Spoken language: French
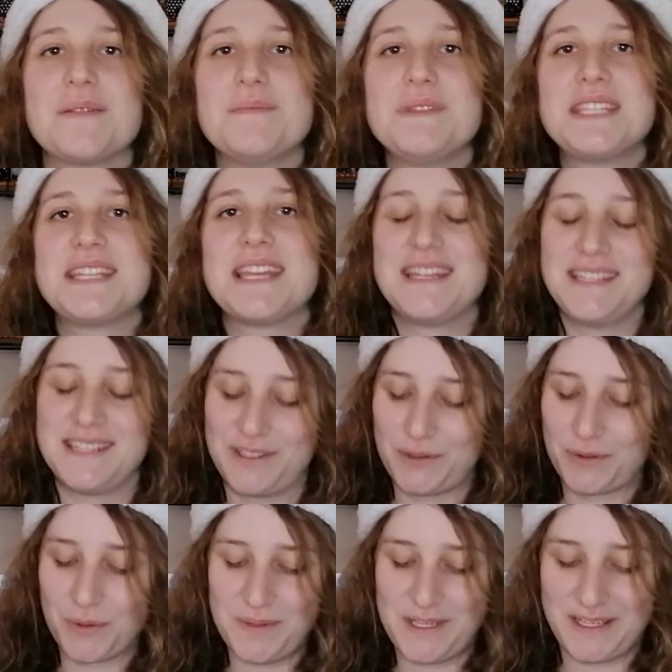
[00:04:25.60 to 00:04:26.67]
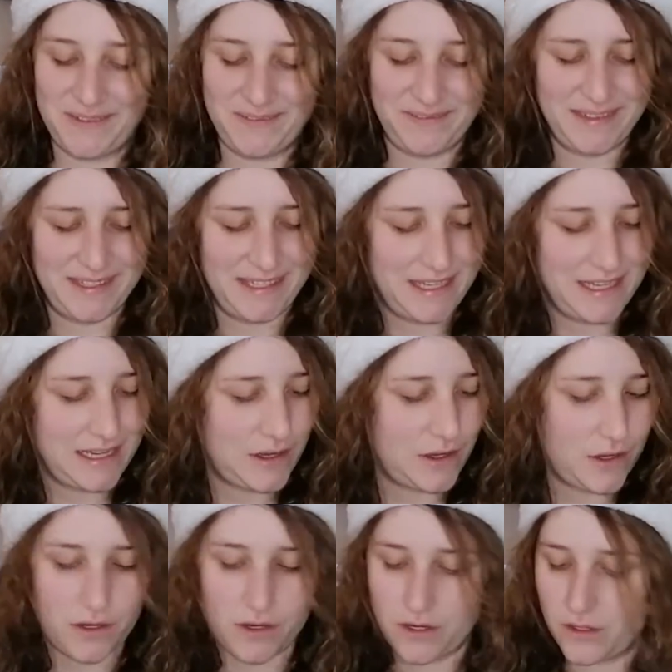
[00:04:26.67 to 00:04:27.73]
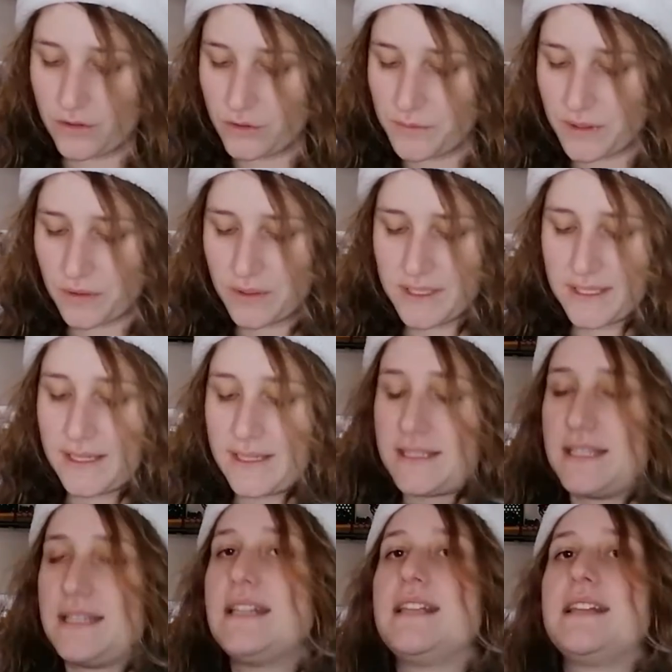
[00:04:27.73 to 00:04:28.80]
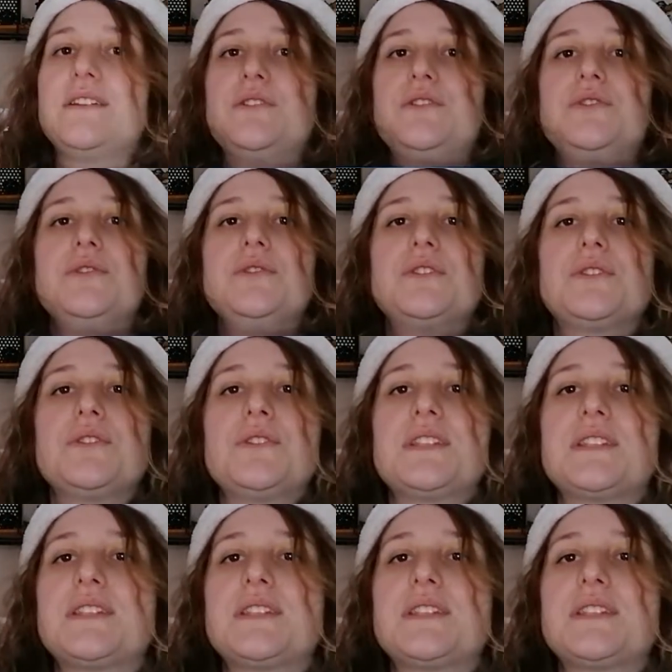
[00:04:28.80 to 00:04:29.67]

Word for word: Mistaigne, trop bien. Euh, le numéro 15, il est juste